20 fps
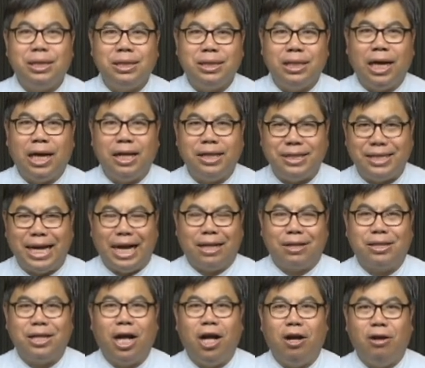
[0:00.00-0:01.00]
的讲
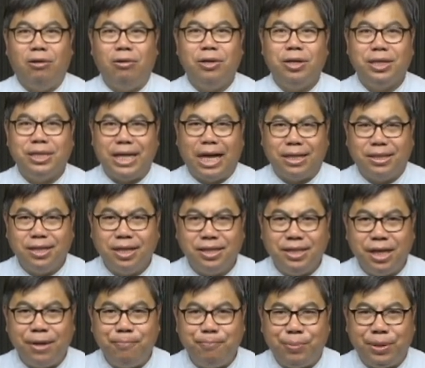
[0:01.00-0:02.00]
道，讲这
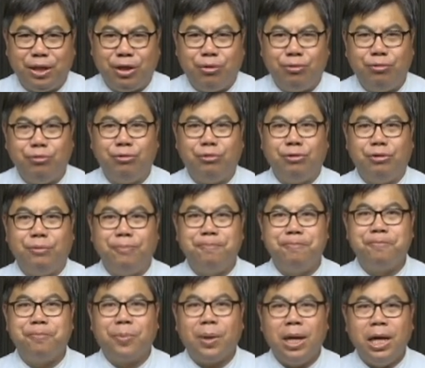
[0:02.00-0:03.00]
些比喻。
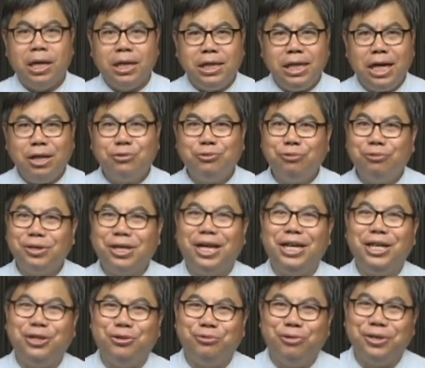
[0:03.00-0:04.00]
耶稣可
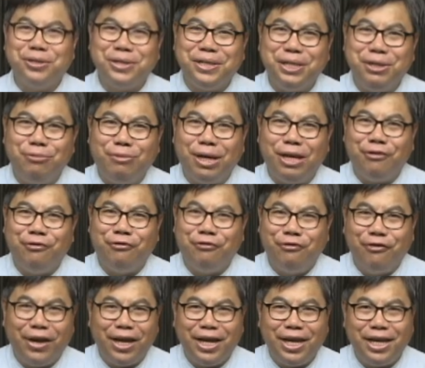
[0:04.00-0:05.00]
以说是一位
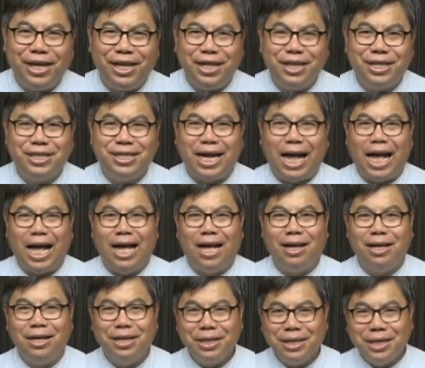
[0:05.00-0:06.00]
非
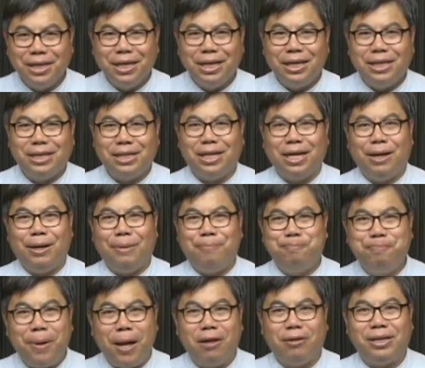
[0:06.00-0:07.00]
常这个
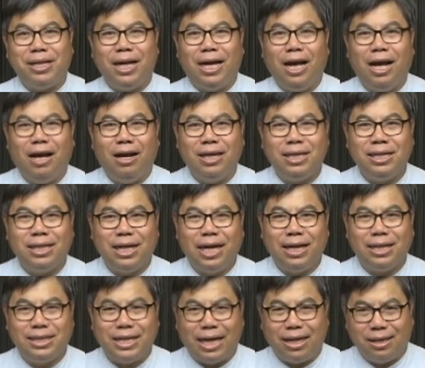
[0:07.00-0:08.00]
棒的哈一
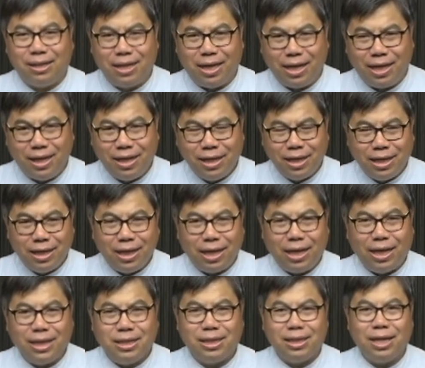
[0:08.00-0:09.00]
个讲的
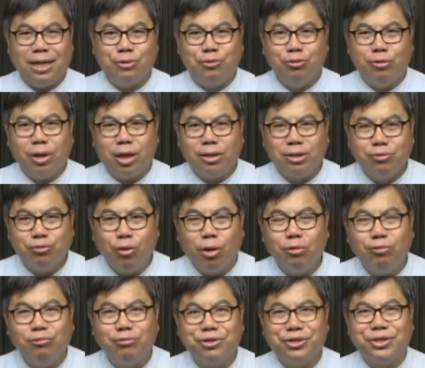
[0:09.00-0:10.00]
呃这个说说
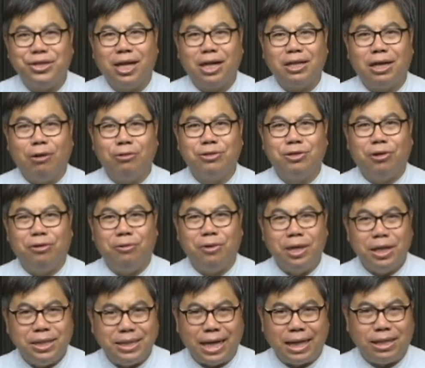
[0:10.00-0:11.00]
故事的高手，
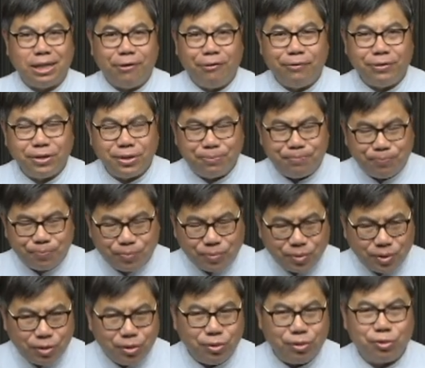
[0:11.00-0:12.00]
讲的
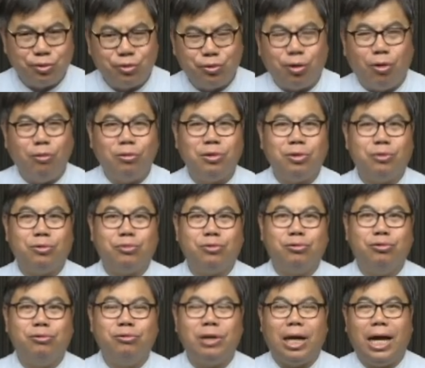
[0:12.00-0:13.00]
从
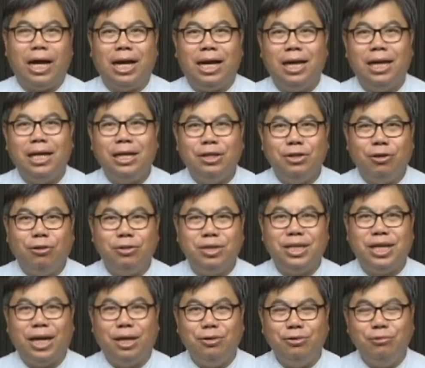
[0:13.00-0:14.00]
出呃由
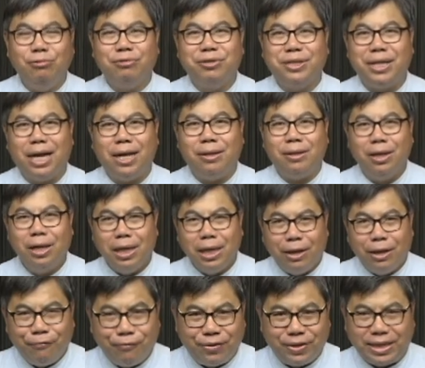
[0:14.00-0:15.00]
浅入深，
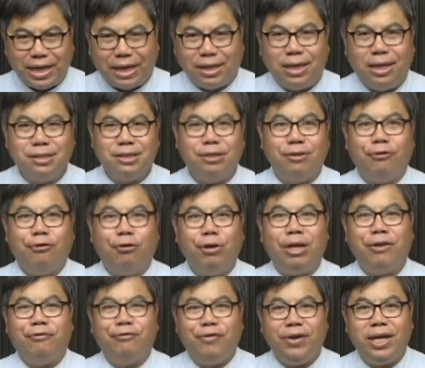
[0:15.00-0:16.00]
讲的是
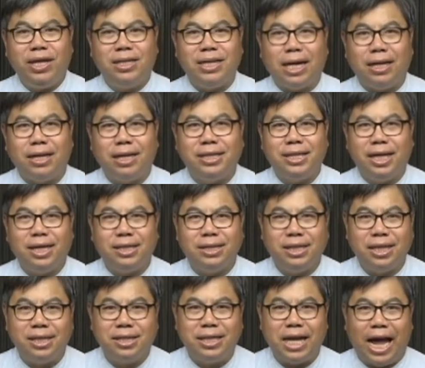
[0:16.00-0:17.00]
会非常的精
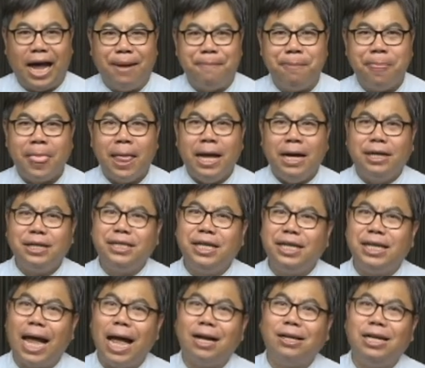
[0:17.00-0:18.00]
精彩，而
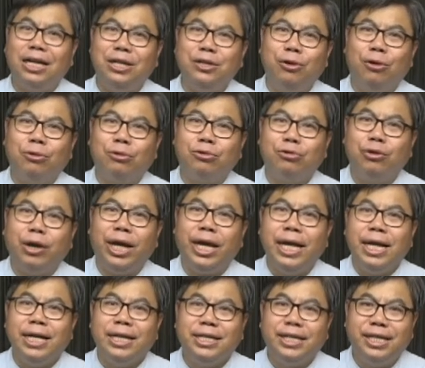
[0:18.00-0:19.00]
且他可以用
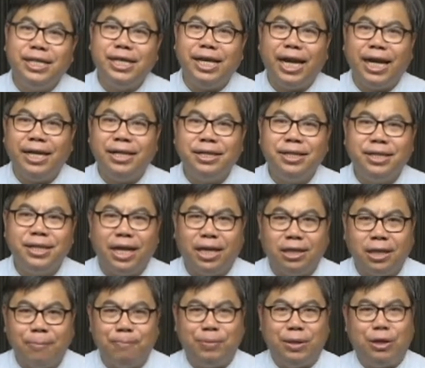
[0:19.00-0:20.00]
最浅
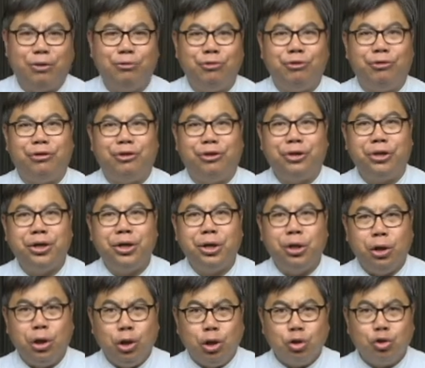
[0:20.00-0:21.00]
显的比喻。
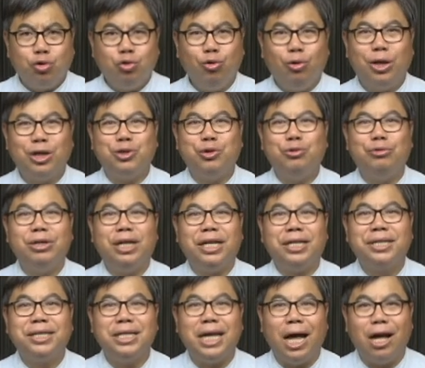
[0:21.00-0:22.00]
说出了
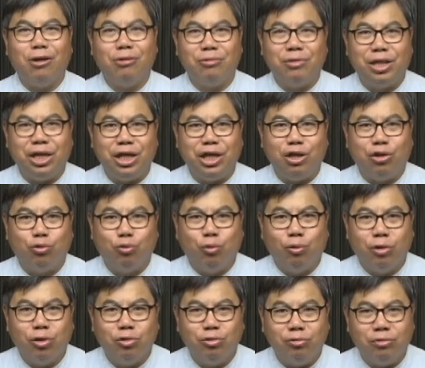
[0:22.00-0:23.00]
上帝
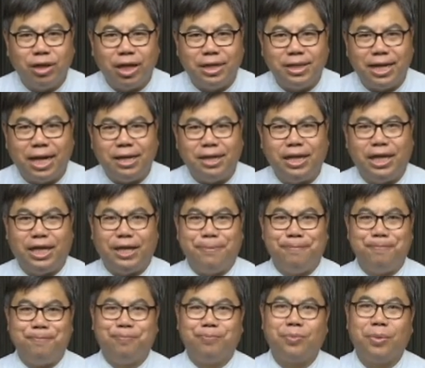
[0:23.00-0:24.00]
国度的真理。
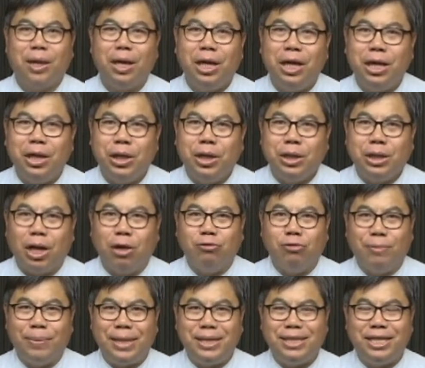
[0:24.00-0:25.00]
那
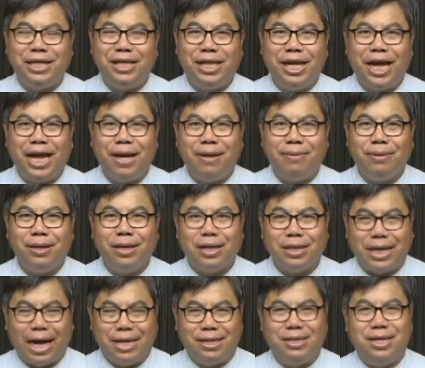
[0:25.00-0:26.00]
我们今天
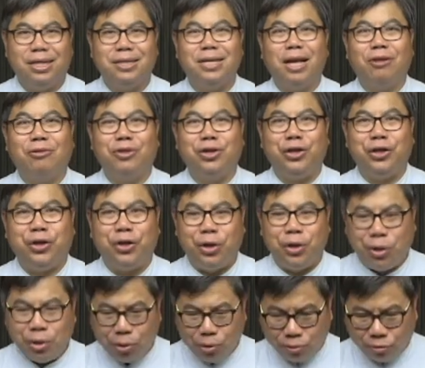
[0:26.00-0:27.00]
感谢上帝，
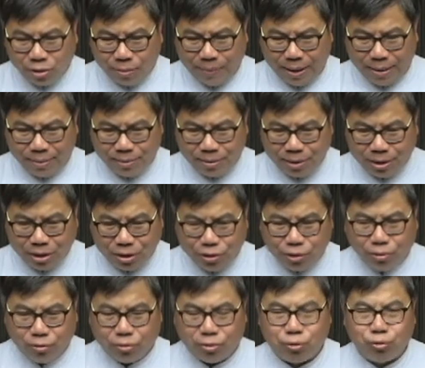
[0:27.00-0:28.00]
我们
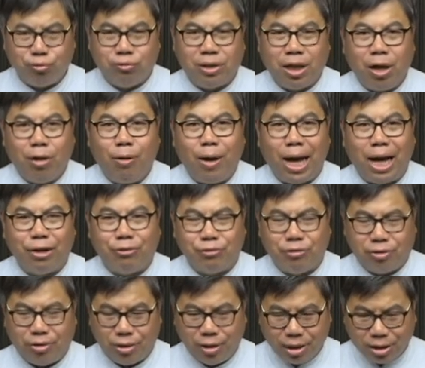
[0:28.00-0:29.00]
有主的话
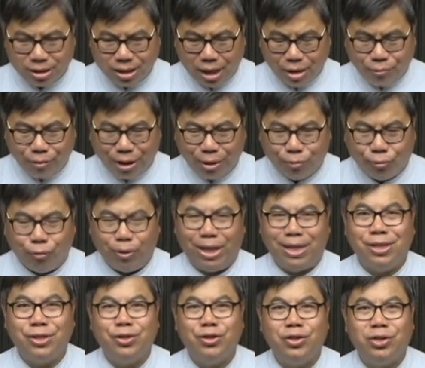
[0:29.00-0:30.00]
语成为
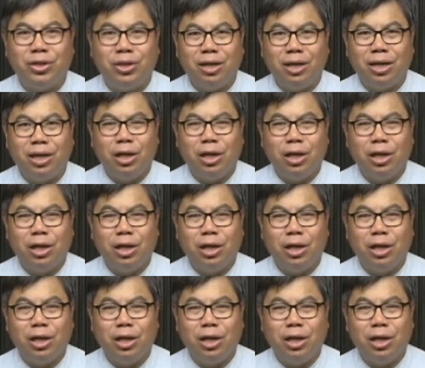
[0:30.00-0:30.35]
文字，